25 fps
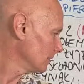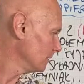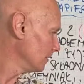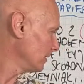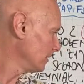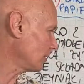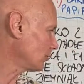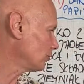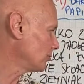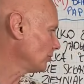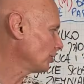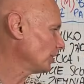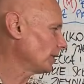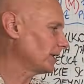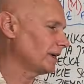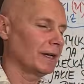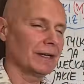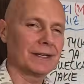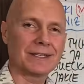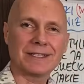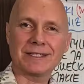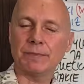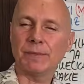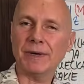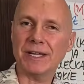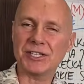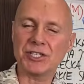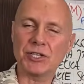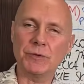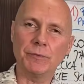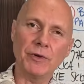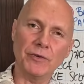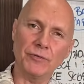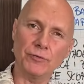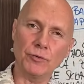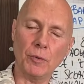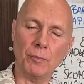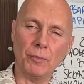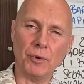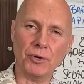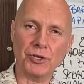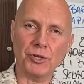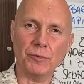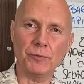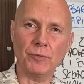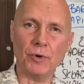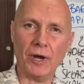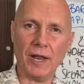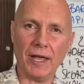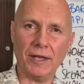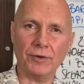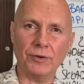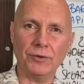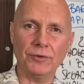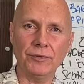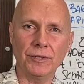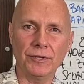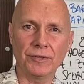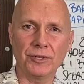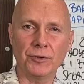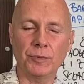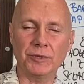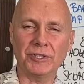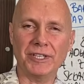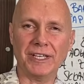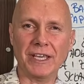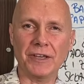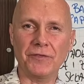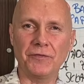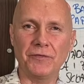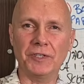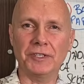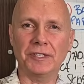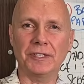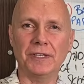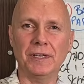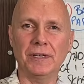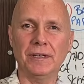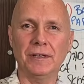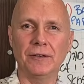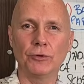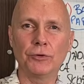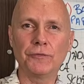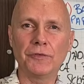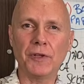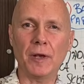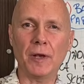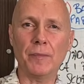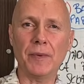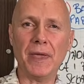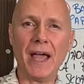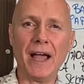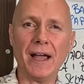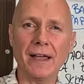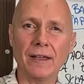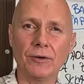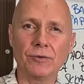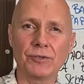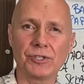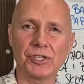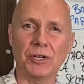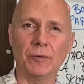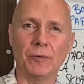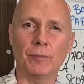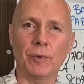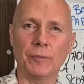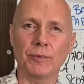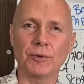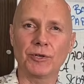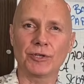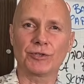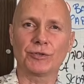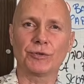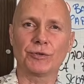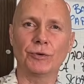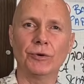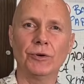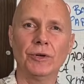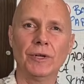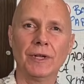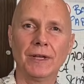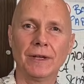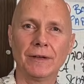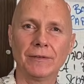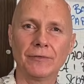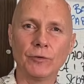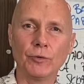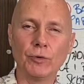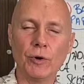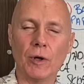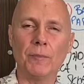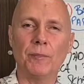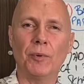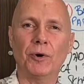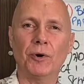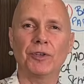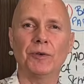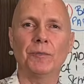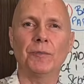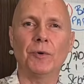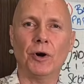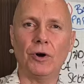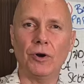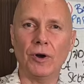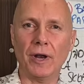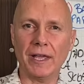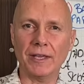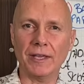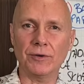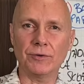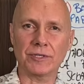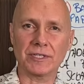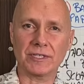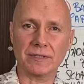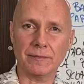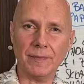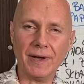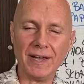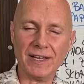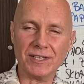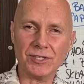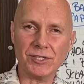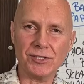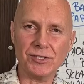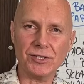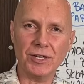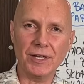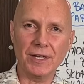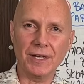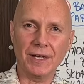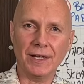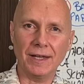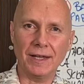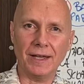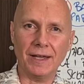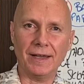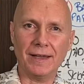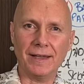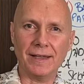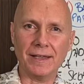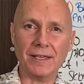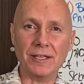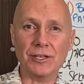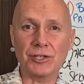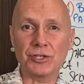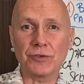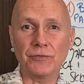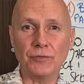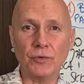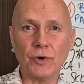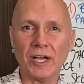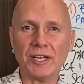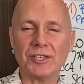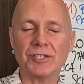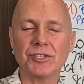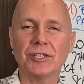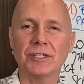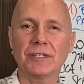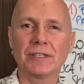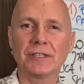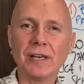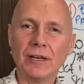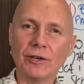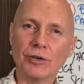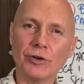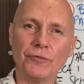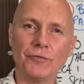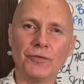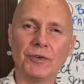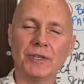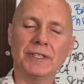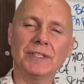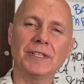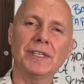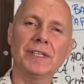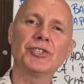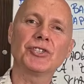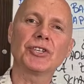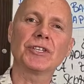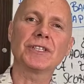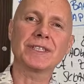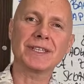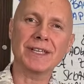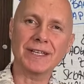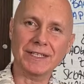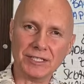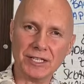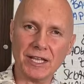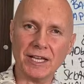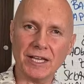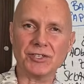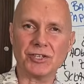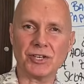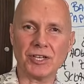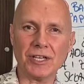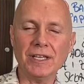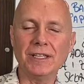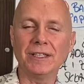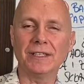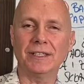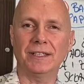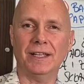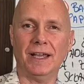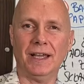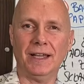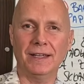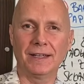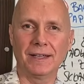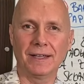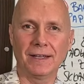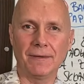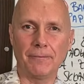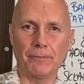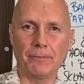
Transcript: na których smażymy w głębokim oleju, no bo takie frytki uwielbiają się po prostu w głębokim oleju smażyć. E, I czy właśnie tylko frytki, czy też inne